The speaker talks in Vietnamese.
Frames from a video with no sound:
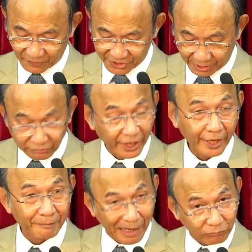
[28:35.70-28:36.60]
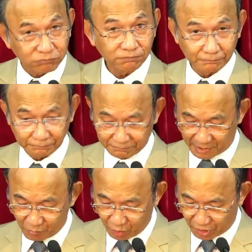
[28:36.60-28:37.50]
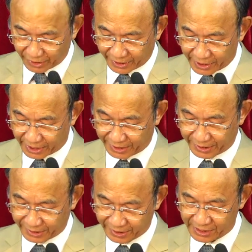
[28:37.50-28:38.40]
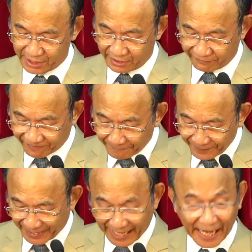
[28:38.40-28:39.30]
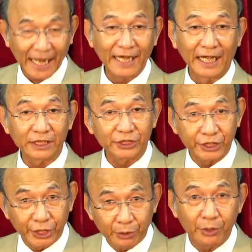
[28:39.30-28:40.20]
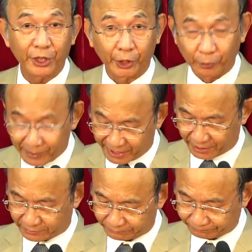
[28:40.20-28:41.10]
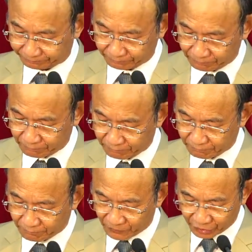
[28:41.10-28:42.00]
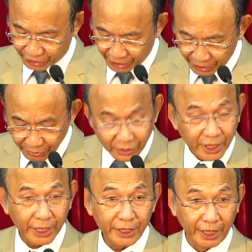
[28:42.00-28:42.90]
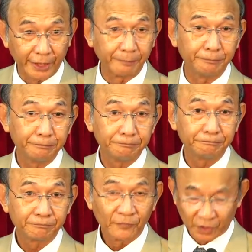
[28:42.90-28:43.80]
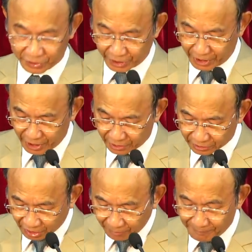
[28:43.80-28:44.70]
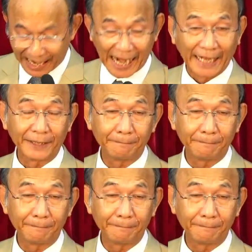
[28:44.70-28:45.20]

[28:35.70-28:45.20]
Trong nghĩa bóng mà muốn nói ở đây, vấp ngã là thiếu hiểu biết, thiếu kinh nghiệm, cho nên thất bại.